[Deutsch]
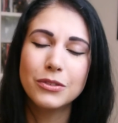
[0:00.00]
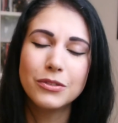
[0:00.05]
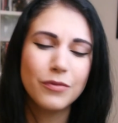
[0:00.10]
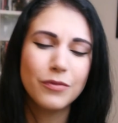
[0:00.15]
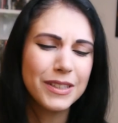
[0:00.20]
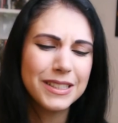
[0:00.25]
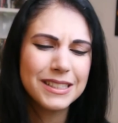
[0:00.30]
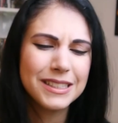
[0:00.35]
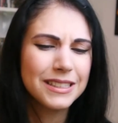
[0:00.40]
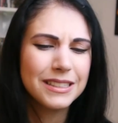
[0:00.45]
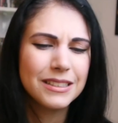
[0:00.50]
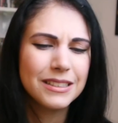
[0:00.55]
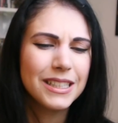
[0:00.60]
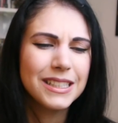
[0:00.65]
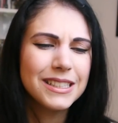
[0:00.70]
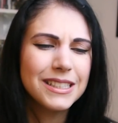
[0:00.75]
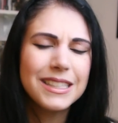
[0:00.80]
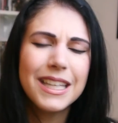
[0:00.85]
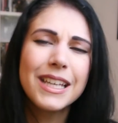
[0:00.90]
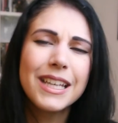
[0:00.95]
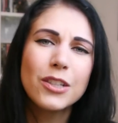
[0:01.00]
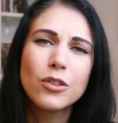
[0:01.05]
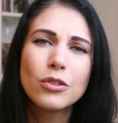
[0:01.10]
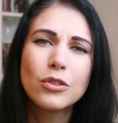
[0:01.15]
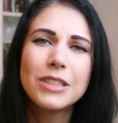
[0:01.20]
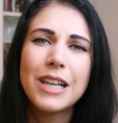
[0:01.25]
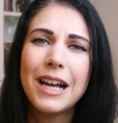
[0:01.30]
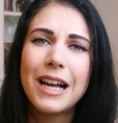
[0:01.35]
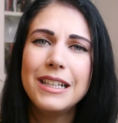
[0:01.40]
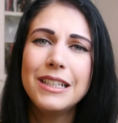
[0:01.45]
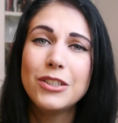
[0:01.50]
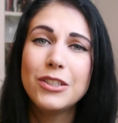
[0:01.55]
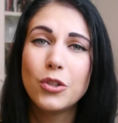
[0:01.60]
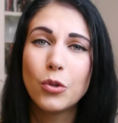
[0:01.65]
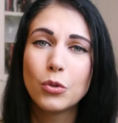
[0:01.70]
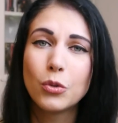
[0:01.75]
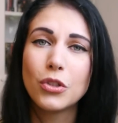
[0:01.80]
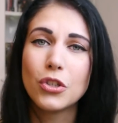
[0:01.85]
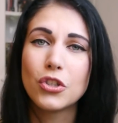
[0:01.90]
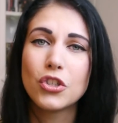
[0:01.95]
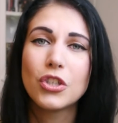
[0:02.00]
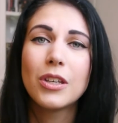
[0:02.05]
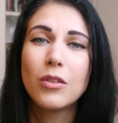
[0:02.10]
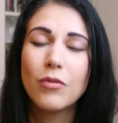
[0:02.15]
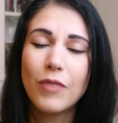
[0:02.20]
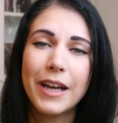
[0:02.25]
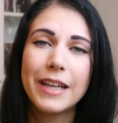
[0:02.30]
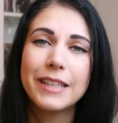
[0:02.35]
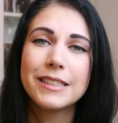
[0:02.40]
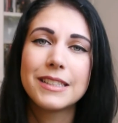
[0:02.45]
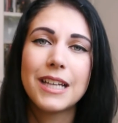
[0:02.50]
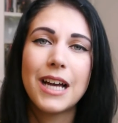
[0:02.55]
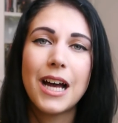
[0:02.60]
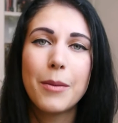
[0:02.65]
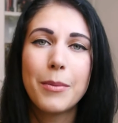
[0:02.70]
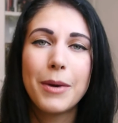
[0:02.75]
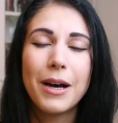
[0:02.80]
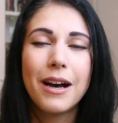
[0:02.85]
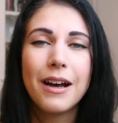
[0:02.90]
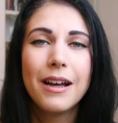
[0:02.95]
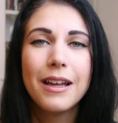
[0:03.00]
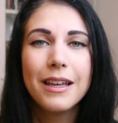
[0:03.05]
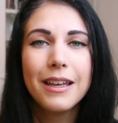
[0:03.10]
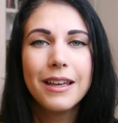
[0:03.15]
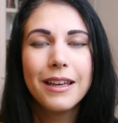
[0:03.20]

Und was, das ist eigentlich total idiotisch, ich weiß. Aber